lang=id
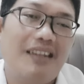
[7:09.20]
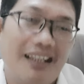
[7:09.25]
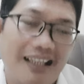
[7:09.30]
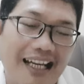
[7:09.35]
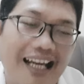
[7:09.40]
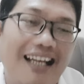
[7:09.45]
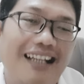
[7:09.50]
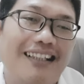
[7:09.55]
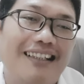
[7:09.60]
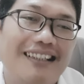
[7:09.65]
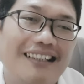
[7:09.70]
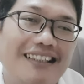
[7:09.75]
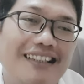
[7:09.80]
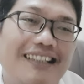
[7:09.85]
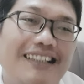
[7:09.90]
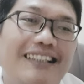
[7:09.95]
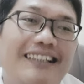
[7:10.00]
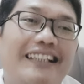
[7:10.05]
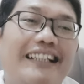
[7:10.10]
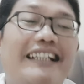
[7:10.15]
Nah,
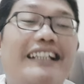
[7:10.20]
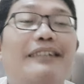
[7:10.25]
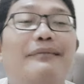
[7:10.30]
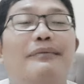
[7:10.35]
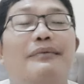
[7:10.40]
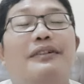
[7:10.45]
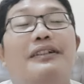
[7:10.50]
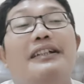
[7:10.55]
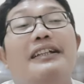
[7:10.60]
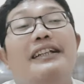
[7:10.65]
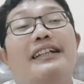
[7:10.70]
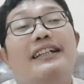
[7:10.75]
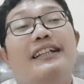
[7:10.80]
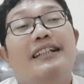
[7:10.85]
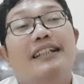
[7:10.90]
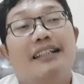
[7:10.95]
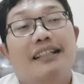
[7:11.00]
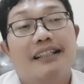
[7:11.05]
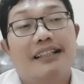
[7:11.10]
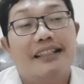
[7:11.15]
ini
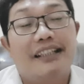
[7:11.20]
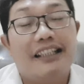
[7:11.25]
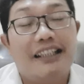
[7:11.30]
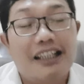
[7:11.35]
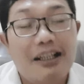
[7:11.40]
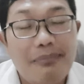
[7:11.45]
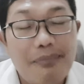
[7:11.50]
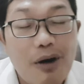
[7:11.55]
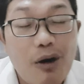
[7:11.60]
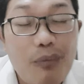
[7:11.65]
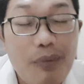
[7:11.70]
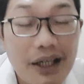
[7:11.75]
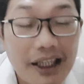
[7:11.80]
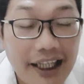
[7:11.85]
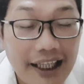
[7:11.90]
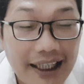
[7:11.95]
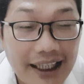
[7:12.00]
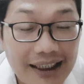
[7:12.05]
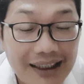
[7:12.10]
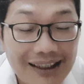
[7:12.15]
kita mau
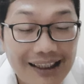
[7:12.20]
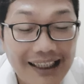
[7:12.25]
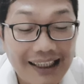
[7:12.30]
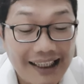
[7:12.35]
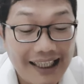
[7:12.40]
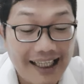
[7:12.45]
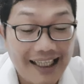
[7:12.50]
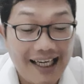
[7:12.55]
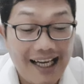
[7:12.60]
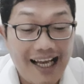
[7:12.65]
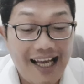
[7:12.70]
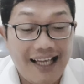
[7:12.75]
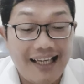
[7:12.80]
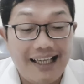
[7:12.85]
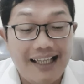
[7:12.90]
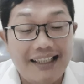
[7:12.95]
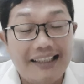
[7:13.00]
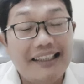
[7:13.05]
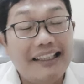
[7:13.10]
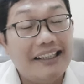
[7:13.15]
mengingatkan
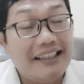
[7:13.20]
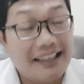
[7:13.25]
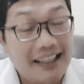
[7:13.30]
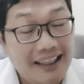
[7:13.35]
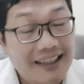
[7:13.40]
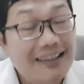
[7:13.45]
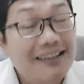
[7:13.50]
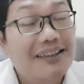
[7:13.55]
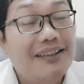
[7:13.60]
anak-anak kita